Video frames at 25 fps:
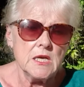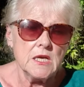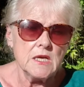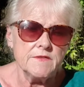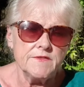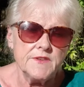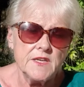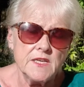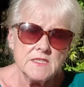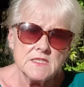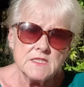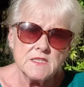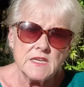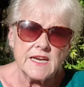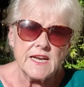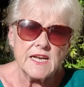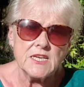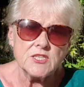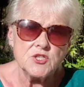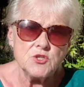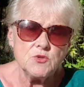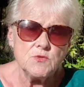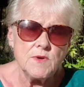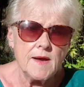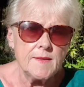więc
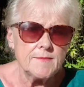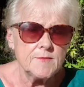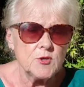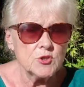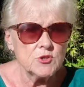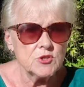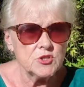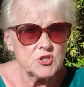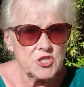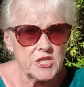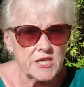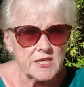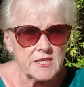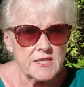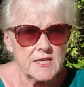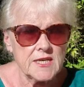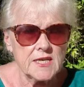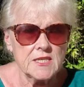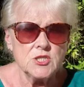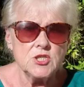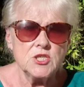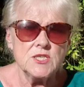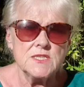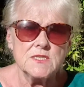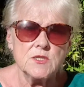radziłam
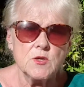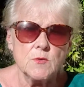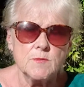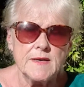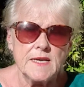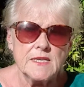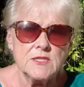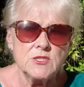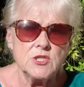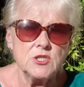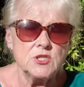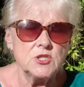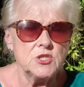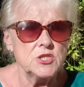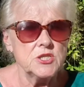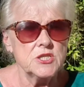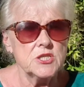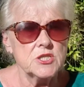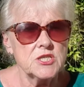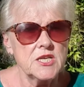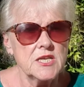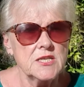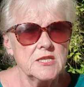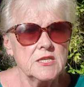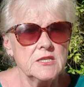odczekać i zobaczyć, czy
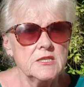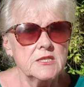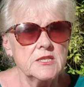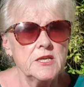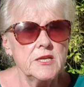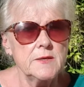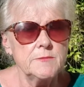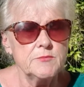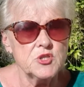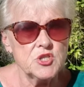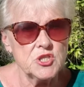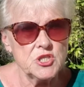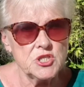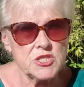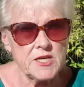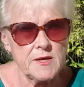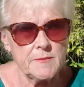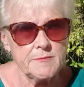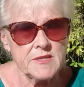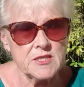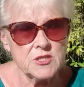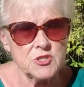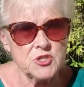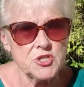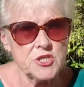jeżeli tryb życia
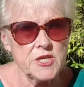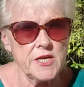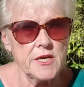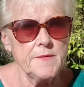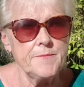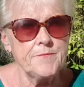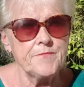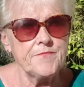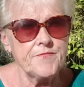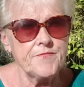będzie